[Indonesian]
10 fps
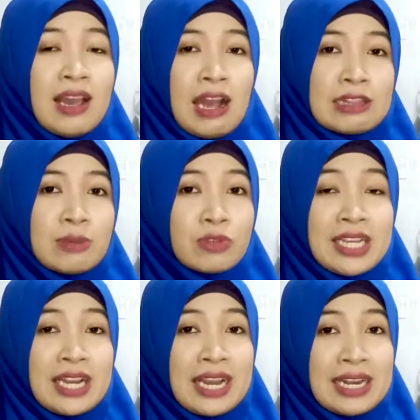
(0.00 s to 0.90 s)
atau
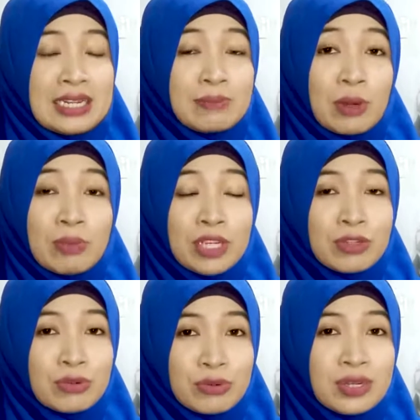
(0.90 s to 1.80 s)
mungkin kali per
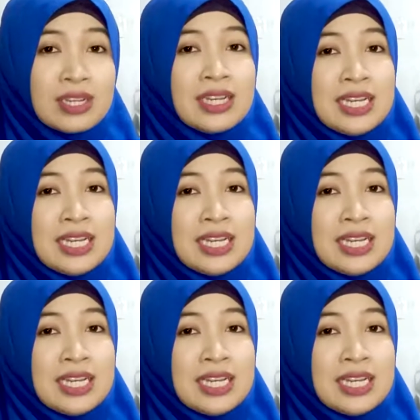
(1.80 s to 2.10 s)
minggu,